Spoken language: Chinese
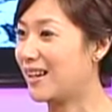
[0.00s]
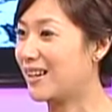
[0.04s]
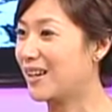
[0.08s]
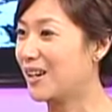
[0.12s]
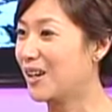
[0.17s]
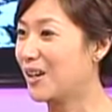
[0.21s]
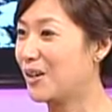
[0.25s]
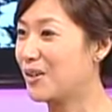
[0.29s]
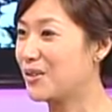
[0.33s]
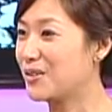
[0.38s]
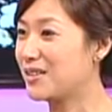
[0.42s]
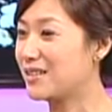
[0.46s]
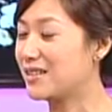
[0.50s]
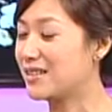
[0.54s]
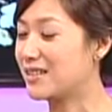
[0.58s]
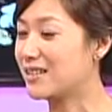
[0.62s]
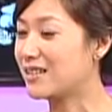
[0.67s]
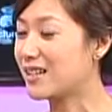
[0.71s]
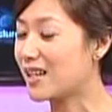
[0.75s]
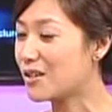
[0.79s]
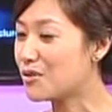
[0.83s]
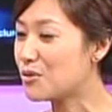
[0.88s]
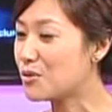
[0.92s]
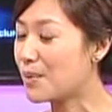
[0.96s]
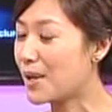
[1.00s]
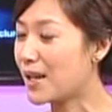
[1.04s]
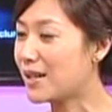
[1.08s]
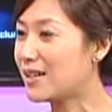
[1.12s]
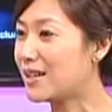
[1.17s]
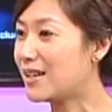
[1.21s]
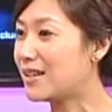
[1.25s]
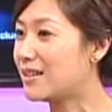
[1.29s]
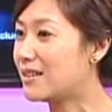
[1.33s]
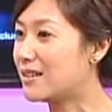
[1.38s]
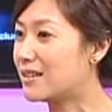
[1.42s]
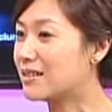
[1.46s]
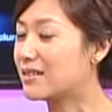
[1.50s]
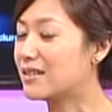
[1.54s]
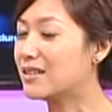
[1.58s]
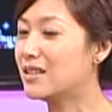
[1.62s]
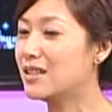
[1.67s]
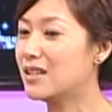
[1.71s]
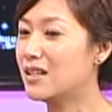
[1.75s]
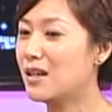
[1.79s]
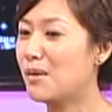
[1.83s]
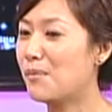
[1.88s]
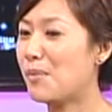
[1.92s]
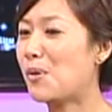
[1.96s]
然后你应该去拍电影。
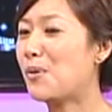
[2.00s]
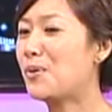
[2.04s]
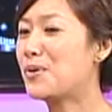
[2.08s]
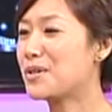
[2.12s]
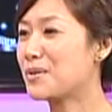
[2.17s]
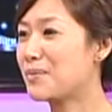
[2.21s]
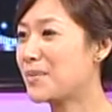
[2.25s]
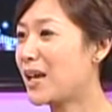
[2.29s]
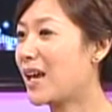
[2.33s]
包括我身